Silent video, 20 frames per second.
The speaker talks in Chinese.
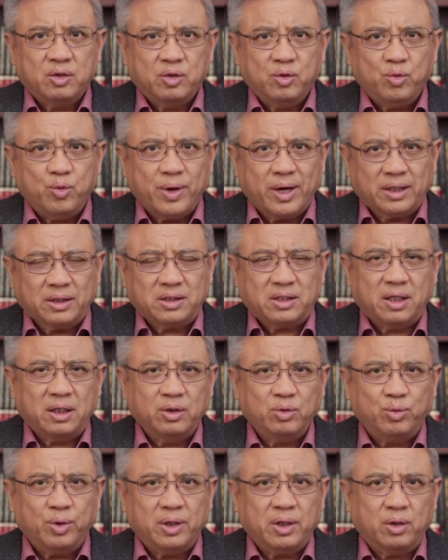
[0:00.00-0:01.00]
远
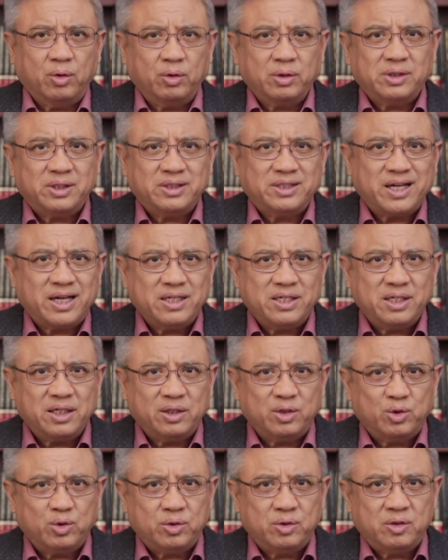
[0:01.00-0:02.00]
程对俄罗斯战线